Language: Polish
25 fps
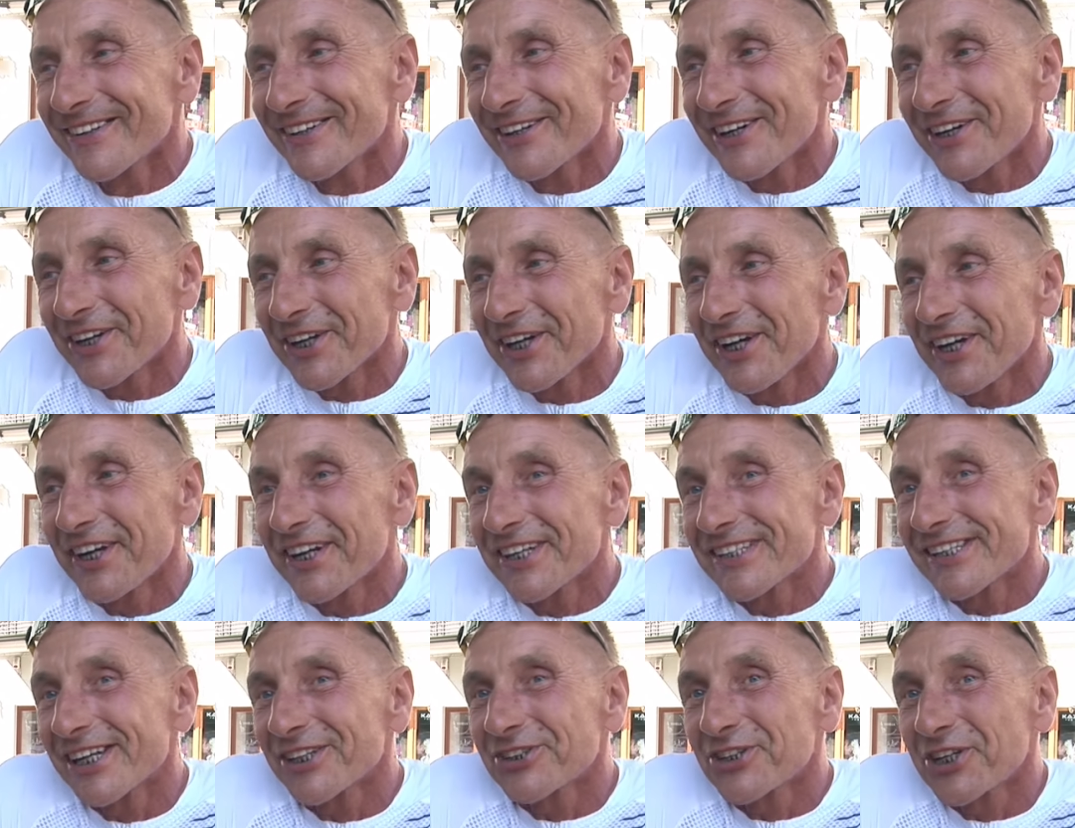
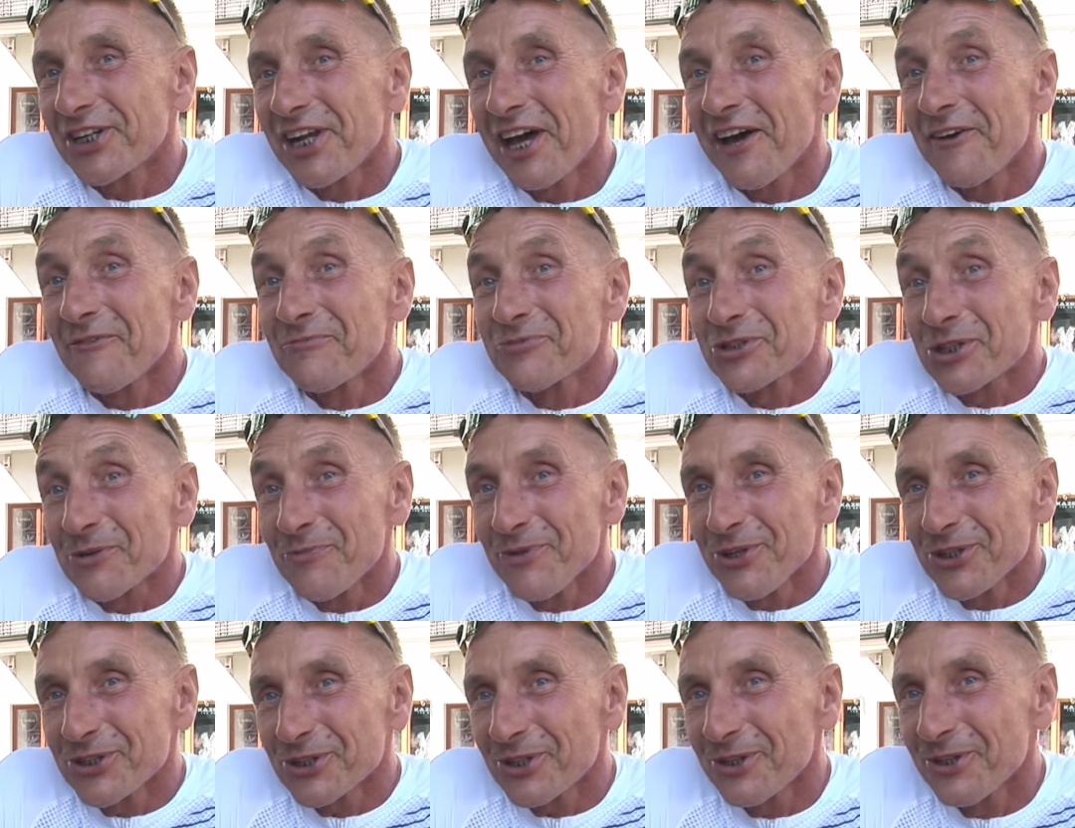Karierę zaczynałem w
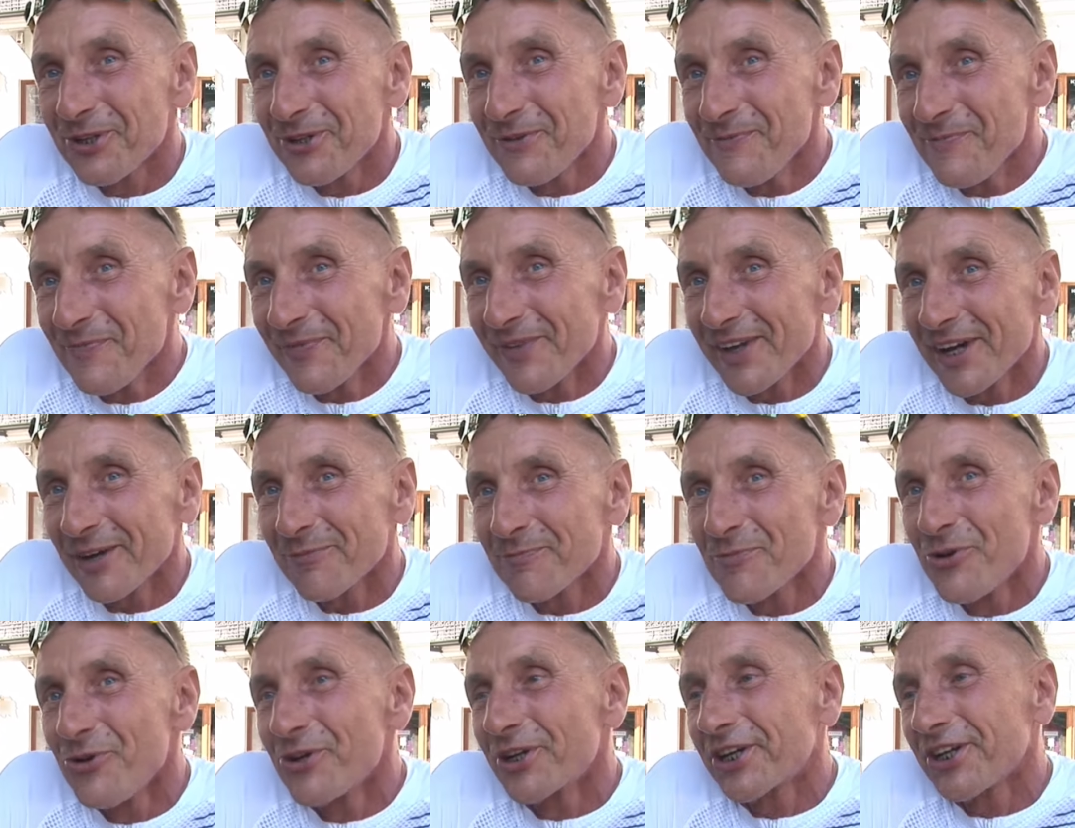Przemyślu, jak
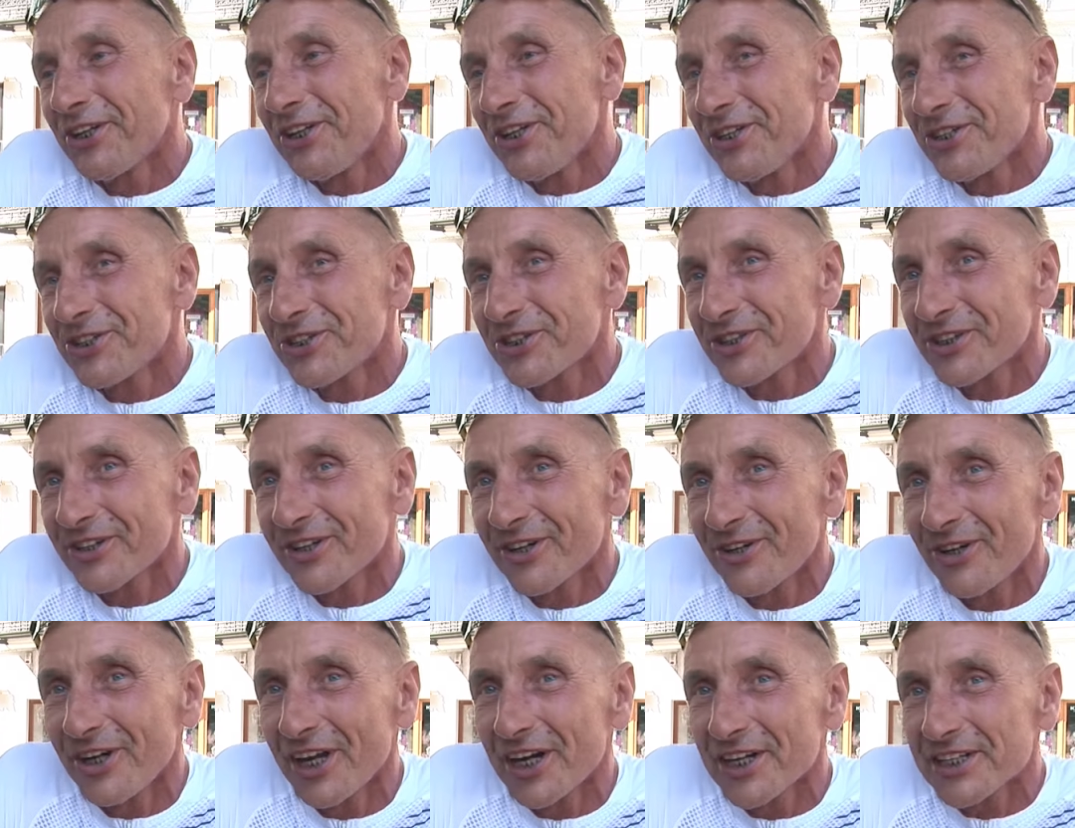był kiedyś
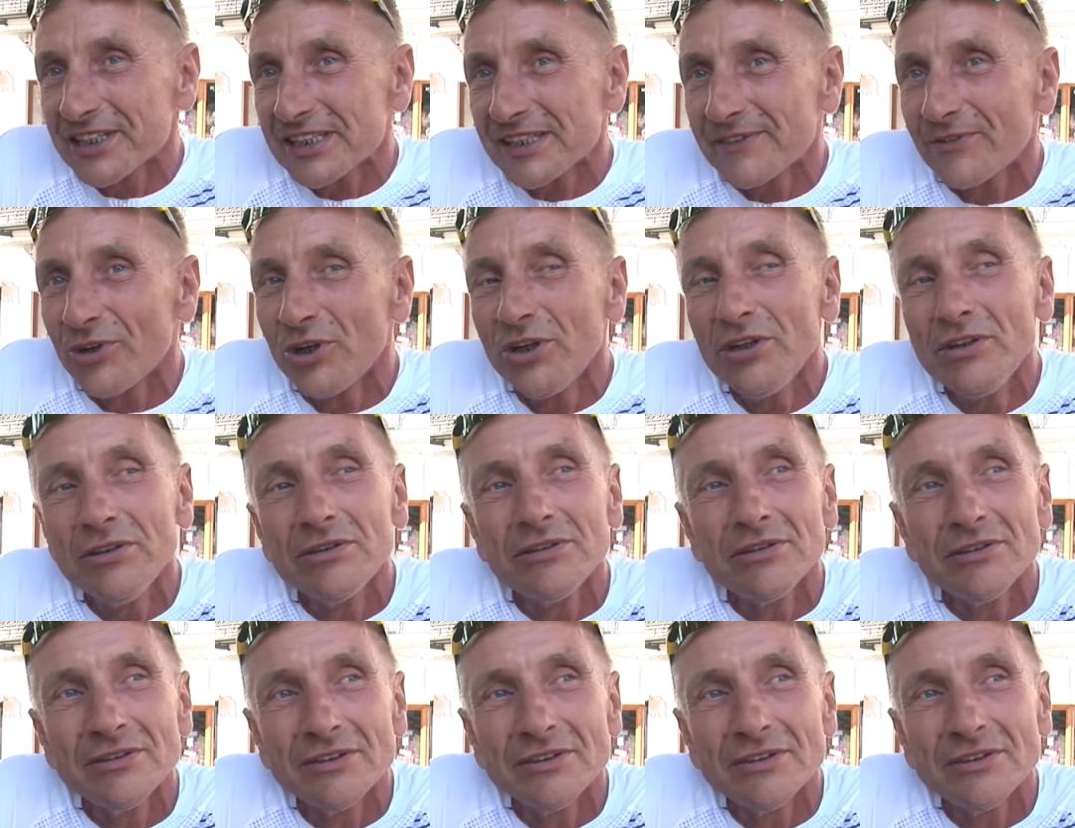kolarstwo.